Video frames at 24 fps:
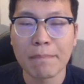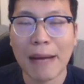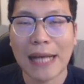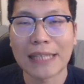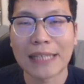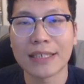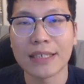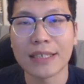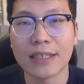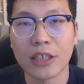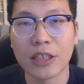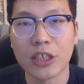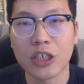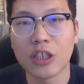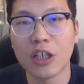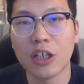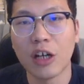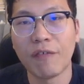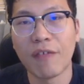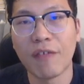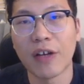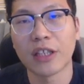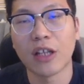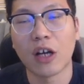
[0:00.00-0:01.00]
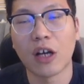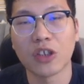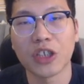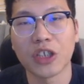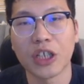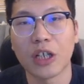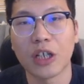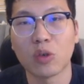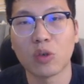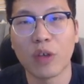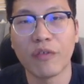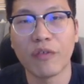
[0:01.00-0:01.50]
把自己的车放到
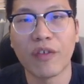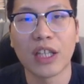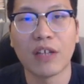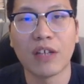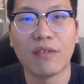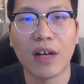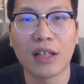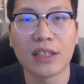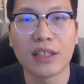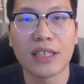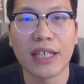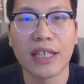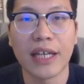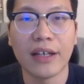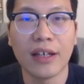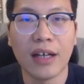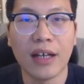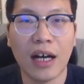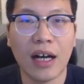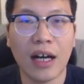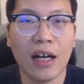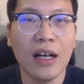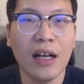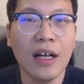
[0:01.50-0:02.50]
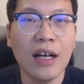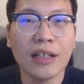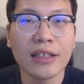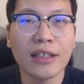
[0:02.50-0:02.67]
这个对方的王前啊。